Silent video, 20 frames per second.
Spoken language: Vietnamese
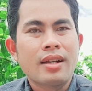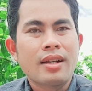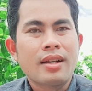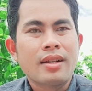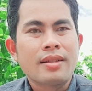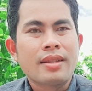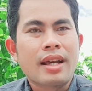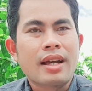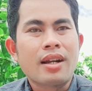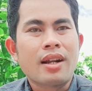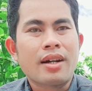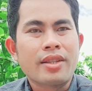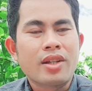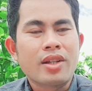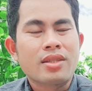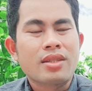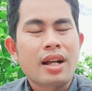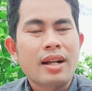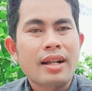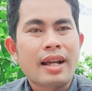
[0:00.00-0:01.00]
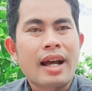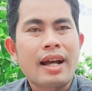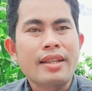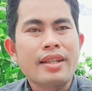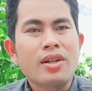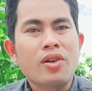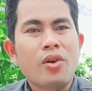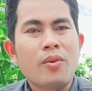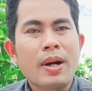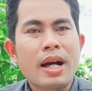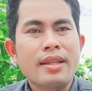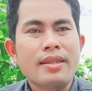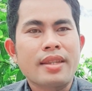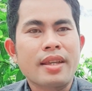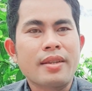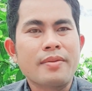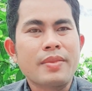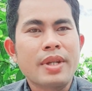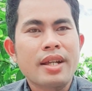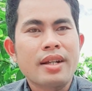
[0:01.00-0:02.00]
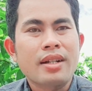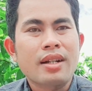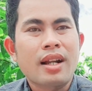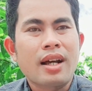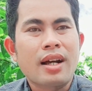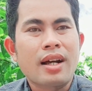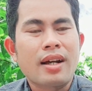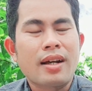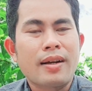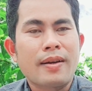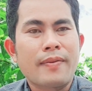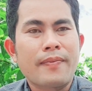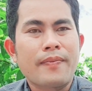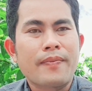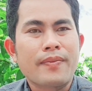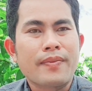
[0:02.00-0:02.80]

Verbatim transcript: trả lời cho tất cả những cô bác anh chị biết là